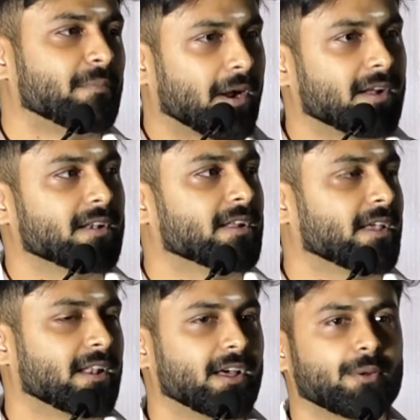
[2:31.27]
மக்கள்
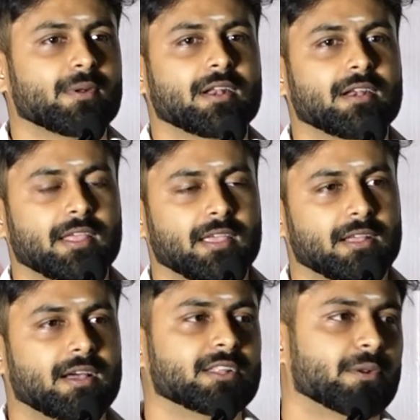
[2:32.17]
எல்லாருக்கும் நன்றி
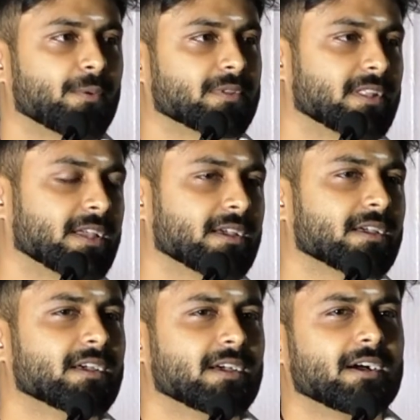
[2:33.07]
எனக்கு ஆதரவு கொடுத்ததுக்கு
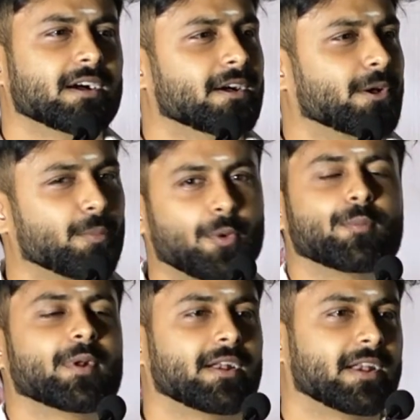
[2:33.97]
uh, ரொம்ப
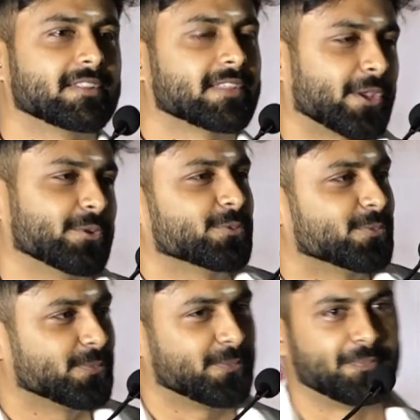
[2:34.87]
ரொம்ப நன்றி தேங்க்யூ